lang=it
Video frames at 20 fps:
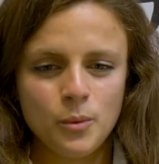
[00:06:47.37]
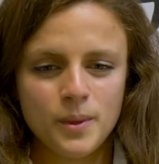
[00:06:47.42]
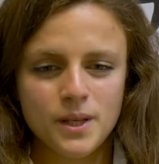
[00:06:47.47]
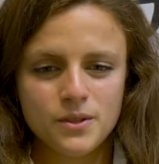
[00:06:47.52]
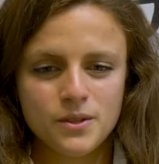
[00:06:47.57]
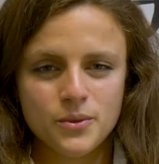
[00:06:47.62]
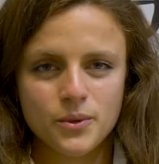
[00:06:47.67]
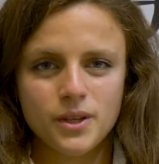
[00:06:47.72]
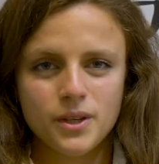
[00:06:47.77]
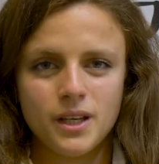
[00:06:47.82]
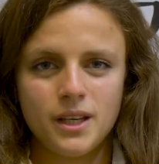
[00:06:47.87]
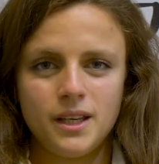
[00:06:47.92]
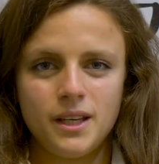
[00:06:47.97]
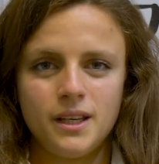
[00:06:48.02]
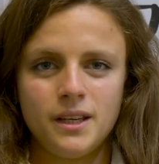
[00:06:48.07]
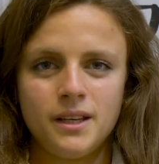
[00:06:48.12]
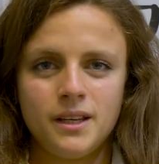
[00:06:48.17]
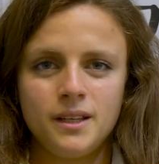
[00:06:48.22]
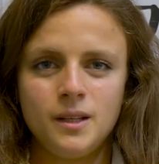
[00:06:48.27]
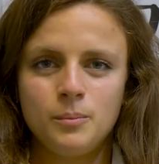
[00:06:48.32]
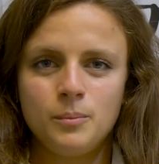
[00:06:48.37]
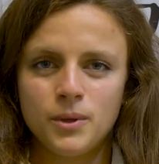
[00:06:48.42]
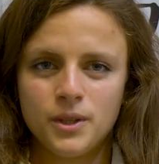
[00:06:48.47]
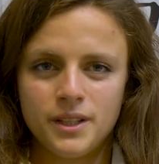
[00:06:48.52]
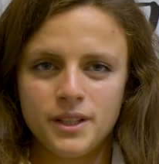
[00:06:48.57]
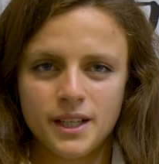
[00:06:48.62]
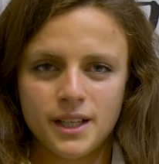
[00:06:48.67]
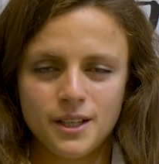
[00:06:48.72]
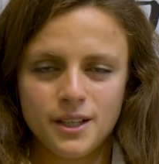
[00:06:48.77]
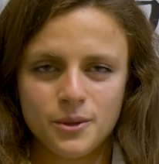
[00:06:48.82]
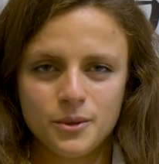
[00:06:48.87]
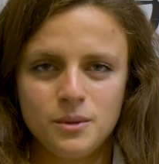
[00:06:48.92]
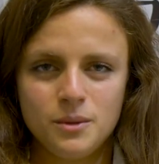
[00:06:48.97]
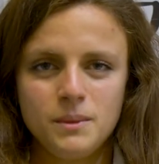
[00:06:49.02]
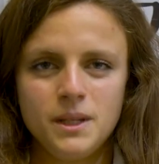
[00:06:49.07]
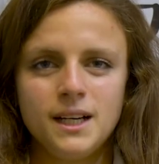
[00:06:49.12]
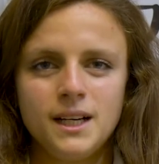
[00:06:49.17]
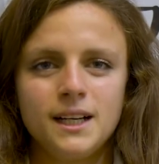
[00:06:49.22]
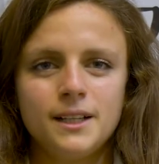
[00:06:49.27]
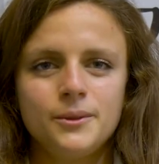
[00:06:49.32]
penso che eh, il Politecnico di
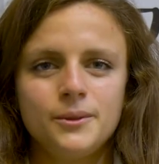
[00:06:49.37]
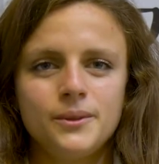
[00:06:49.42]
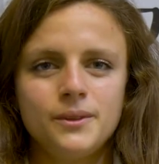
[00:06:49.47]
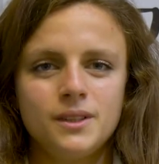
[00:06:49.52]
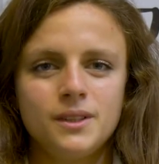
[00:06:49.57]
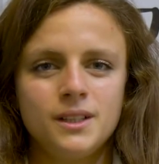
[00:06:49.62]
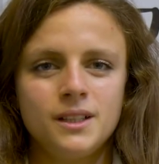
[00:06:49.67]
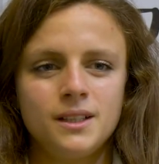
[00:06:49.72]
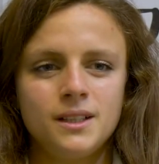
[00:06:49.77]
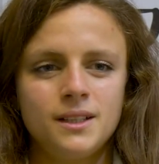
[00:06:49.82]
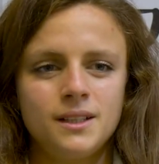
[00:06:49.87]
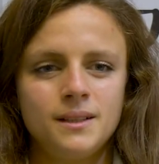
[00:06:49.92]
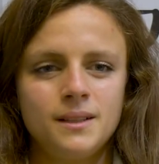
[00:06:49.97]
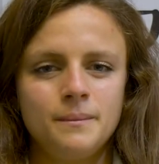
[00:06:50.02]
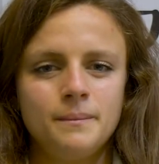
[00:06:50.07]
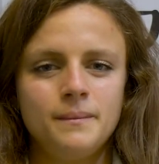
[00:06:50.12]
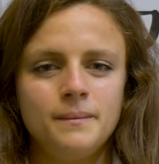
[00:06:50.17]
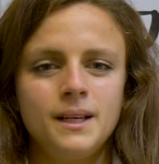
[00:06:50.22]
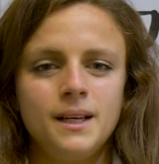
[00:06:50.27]
Milano, eh,